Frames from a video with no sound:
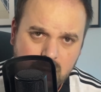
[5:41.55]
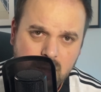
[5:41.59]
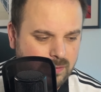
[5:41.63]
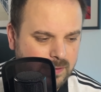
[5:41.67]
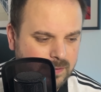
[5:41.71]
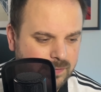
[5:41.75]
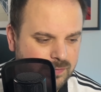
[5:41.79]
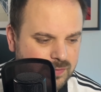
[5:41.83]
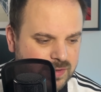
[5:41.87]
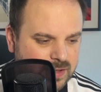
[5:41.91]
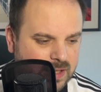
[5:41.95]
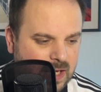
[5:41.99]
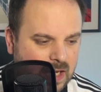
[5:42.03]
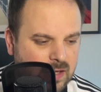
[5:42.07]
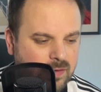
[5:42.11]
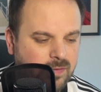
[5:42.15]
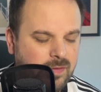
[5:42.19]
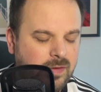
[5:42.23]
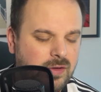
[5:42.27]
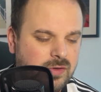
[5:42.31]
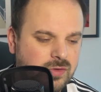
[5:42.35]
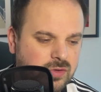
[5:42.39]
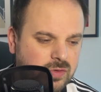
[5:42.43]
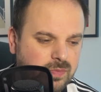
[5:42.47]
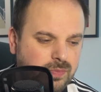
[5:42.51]
Euh, ils vont se
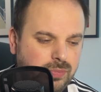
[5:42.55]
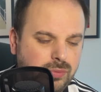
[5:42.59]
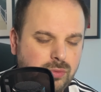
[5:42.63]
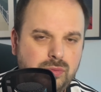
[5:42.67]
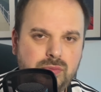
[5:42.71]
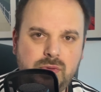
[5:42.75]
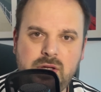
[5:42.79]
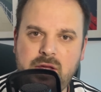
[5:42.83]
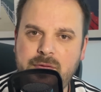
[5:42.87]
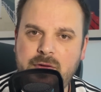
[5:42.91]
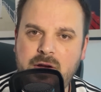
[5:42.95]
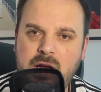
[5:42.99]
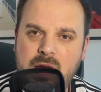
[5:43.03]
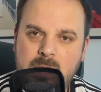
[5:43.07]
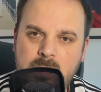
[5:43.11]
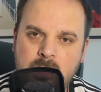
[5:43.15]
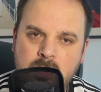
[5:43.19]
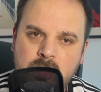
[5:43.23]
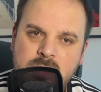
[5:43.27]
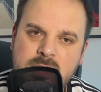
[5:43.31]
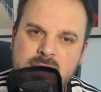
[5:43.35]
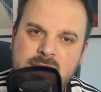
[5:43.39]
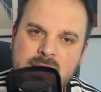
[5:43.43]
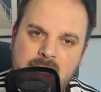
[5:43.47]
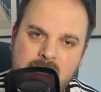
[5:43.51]
qualifier dans une poule où il y avait quand même
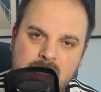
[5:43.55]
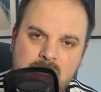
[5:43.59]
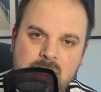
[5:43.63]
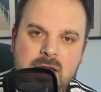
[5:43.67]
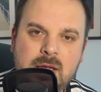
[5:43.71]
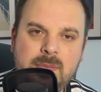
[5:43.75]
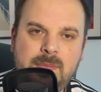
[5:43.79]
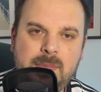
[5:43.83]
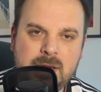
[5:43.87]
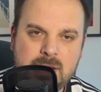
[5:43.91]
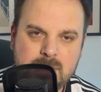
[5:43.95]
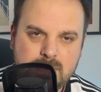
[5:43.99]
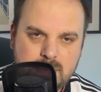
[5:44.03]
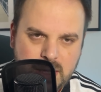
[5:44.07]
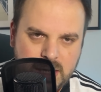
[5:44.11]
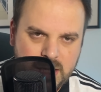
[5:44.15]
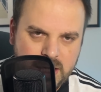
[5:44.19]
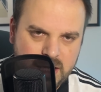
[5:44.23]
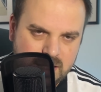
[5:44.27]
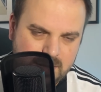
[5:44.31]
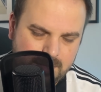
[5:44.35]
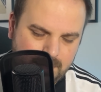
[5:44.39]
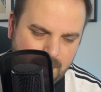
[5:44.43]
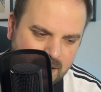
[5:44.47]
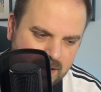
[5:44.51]
l'Australie, les Pays-Bas et
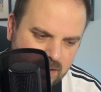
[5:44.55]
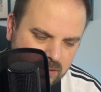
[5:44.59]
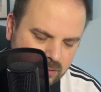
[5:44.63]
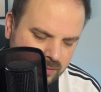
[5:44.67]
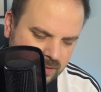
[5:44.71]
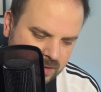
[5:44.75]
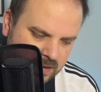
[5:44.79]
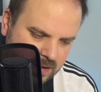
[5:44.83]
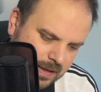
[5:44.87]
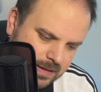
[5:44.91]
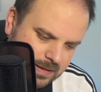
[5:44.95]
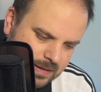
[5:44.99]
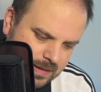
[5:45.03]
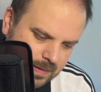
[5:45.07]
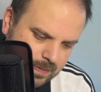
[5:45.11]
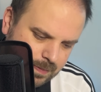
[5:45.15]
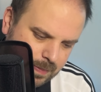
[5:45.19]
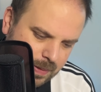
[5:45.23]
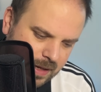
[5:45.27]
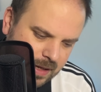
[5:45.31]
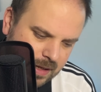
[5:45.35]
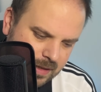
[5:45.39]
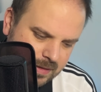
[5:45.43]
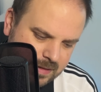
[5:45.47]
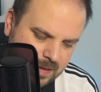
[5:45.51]
l'Espagne, donc ça c'est
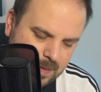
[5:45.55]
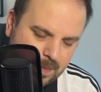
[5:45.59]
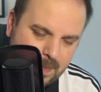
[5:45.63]
pas,